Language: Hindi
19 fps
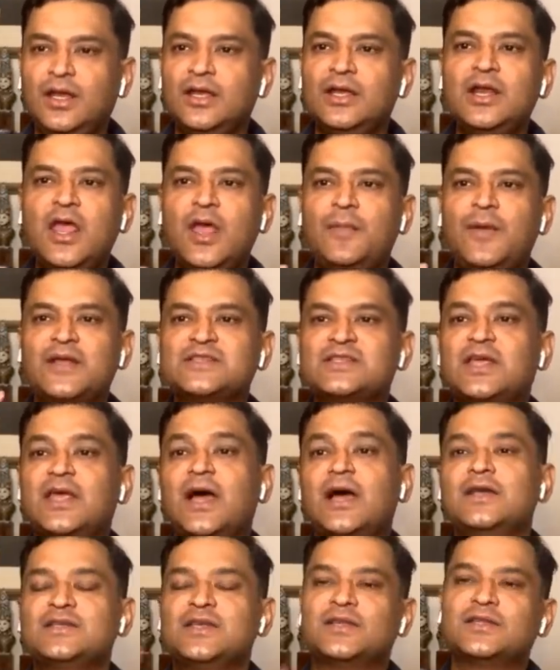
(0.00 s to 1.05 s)
ये इनके पास
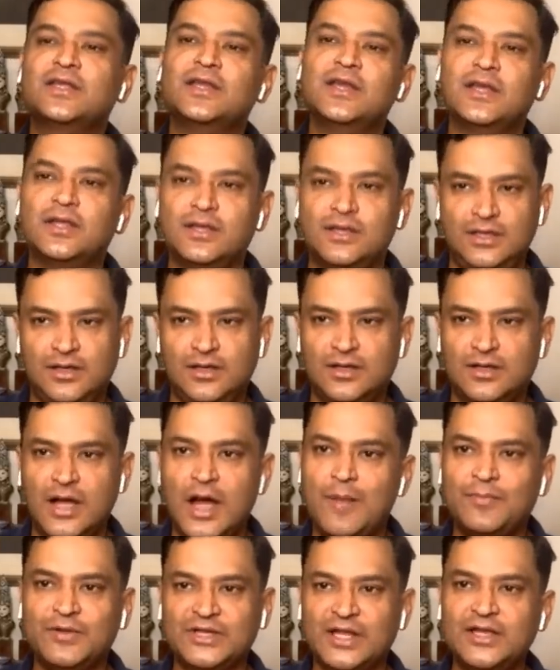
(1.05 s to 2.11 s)
क्या है सर देने के लिए
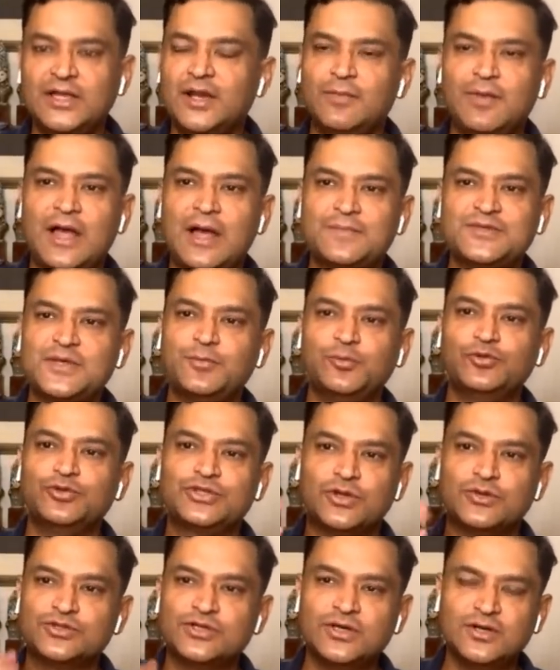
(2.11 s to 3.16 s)
आप बताइए ना मैं आपसे
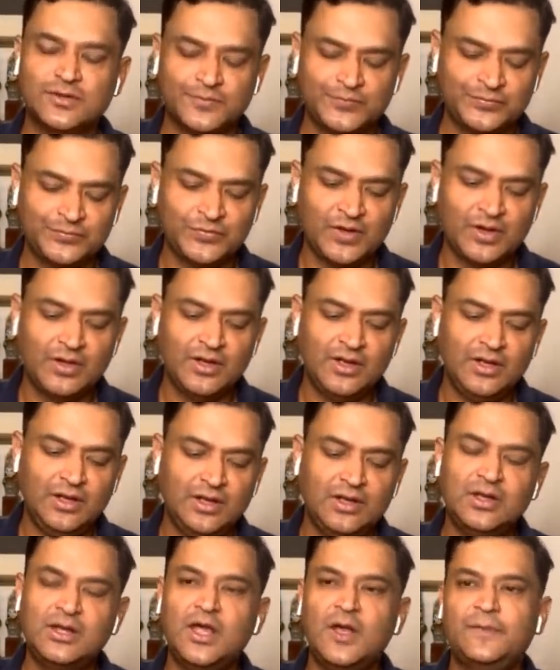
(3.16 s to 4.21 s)
पूछता हूं सर
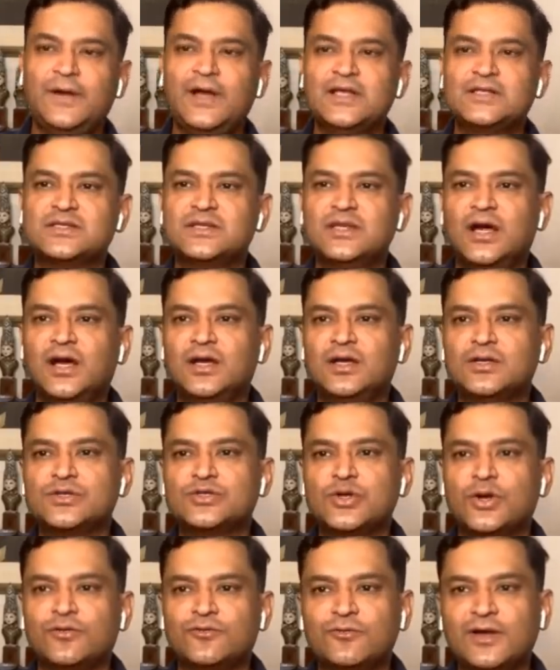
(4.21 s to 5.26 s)
इनके पास ना
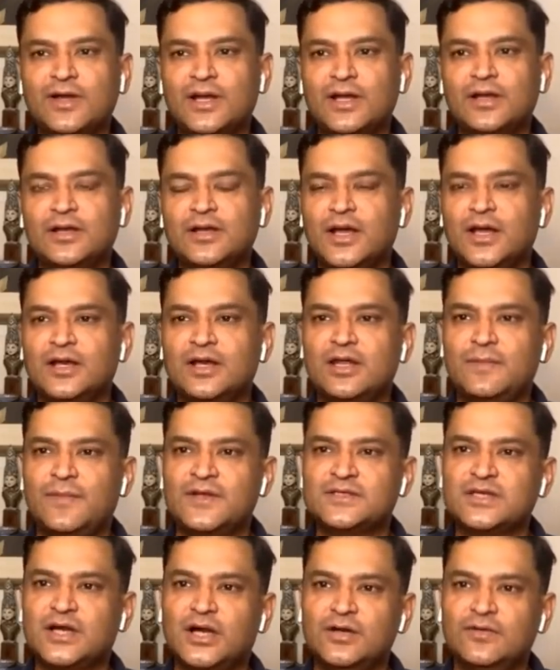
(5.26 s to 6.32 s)
सॉफ्टवेयर है ना इनके
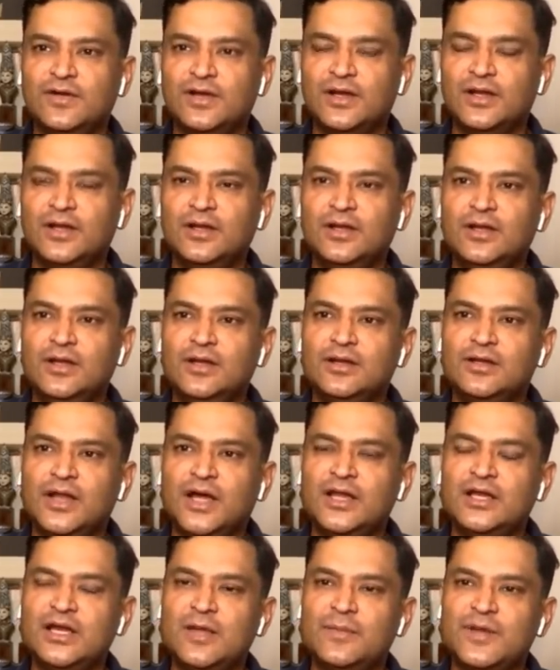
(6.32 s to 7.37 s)
पास हार्डवेयर है
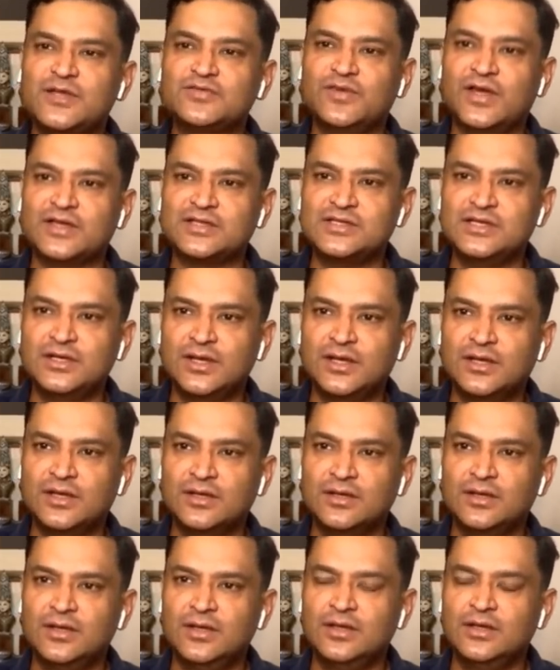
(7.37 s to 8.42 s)
ना इनके पास वैक्सीन है
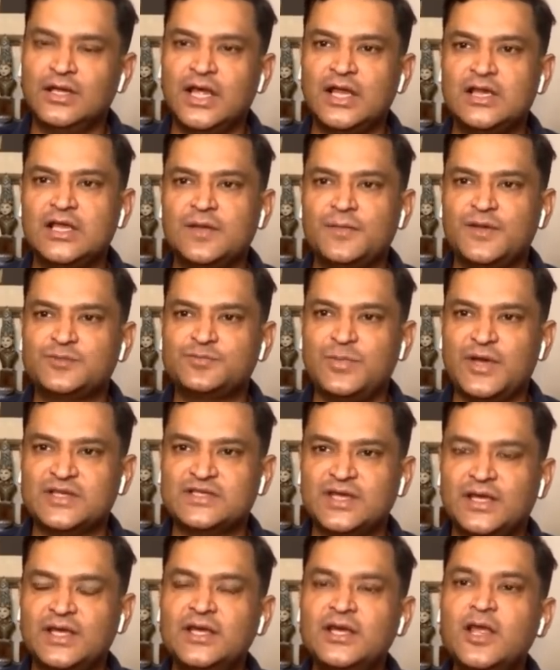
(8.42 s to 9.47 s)
ना इनके पास
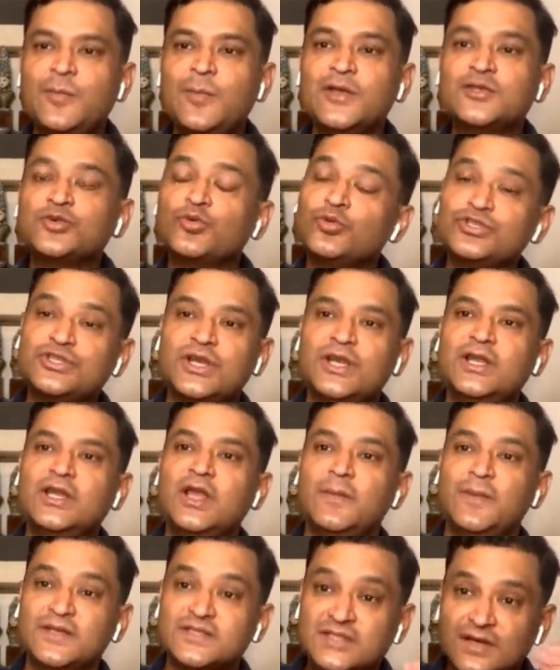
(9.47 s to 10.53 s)
पैसा है इनके पास कुछ नहीं
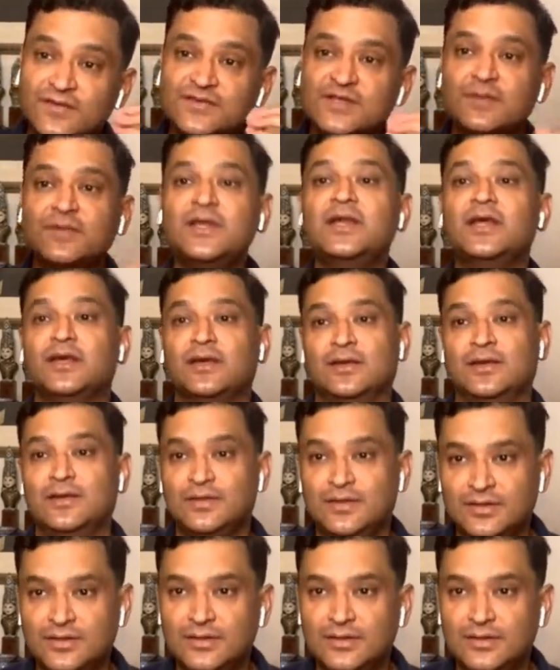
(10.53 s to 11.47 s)
इनके पास सिर्फ जमीन है